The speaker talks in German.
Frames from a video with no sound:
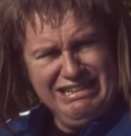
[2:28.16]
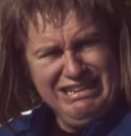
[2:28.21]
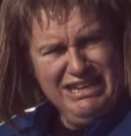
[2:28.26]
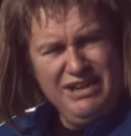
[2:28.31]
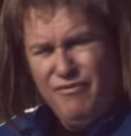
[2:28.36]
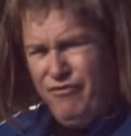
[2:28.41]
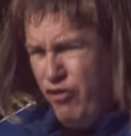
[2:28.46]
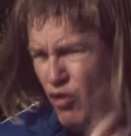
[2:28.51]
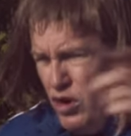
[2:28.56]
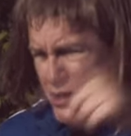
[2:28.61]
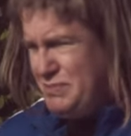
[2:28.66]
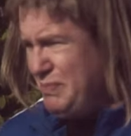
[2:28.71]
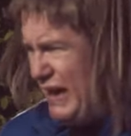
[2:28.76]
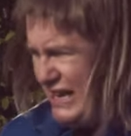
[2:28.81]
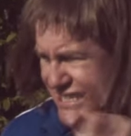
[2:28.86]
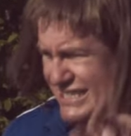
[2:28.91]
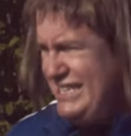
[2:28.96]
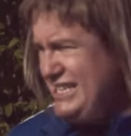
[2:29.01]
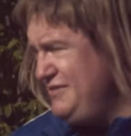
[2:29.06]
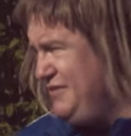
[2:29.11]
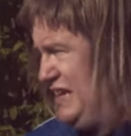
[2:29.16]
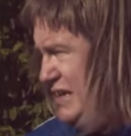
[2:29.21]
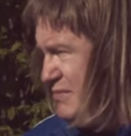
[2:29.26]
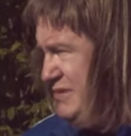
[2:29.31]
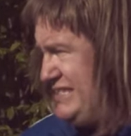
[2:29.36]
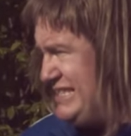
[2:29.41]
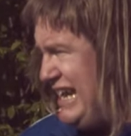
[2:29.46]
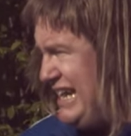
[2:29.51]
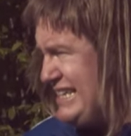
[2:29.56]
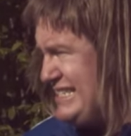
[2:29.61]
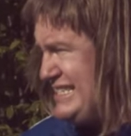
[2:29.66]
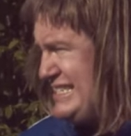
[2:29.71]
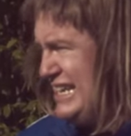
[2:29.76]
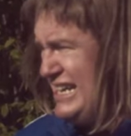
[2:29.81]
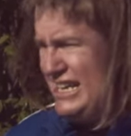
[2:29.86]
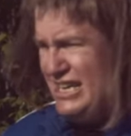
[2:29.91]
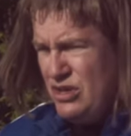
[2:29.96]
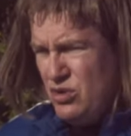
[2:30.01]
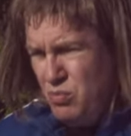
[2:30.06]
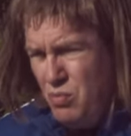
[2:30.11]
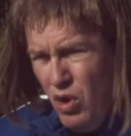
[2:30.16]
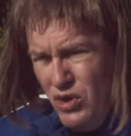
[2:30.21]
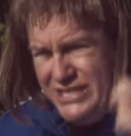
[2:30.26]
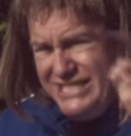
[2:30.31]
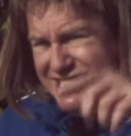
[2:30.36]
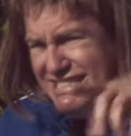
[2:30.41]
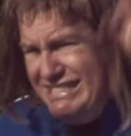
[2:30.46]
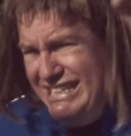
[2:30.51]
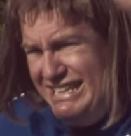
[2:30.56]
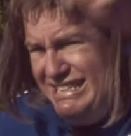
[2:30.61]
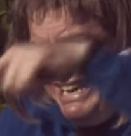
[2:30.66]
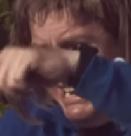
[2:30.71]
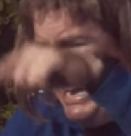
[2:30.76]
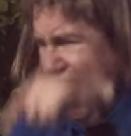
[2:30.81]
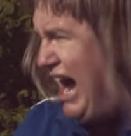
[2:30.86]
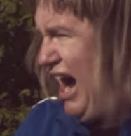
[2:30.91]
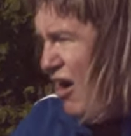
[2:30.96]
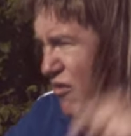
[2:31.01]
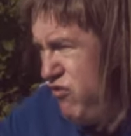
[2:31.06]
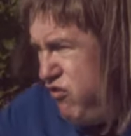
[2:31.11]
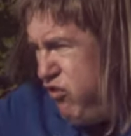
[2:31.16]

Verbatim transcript: Im Fußball ist es wie im Sex, du musst die Dinger